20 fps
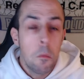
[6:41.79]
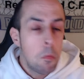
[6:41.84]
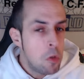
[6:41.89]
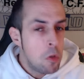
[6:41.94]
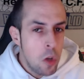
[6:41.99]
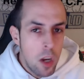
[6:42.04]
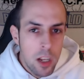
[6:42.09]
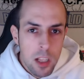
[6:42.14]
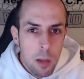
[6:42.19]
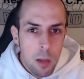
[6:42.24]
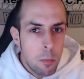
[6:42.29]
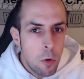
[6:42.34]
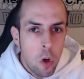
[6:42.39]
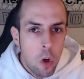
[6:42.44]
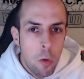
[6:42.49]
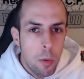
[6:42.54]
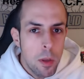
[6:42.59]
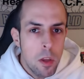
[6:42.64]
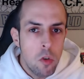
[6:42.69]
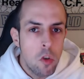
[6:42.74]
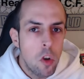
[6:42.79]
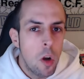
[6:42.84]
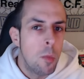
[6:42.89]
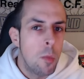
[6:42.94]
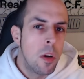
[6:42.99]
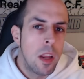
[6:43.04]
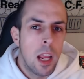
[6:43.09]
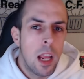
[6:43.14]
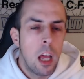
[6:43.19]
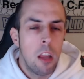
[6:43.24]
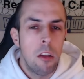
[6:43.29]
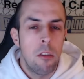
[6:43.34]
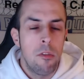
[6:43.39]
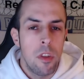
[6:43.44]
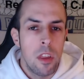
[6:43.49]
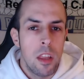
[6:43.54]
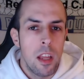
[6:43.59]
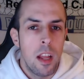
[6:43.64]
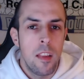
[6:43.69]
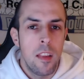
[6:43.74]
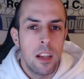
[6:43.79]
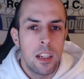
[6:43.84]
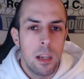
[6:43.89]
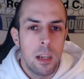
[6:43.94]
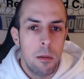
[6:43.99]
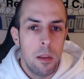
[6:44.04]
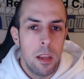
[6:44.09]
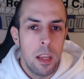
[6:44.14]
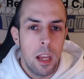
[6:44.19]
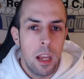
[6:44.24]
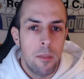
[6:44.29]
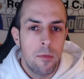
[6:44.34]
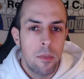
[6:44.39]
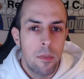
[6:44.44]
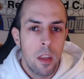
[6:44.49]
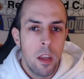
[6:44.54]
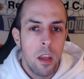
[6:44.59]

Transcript: Yo ahí tampoco vi un comunicado oficial del Sevilla.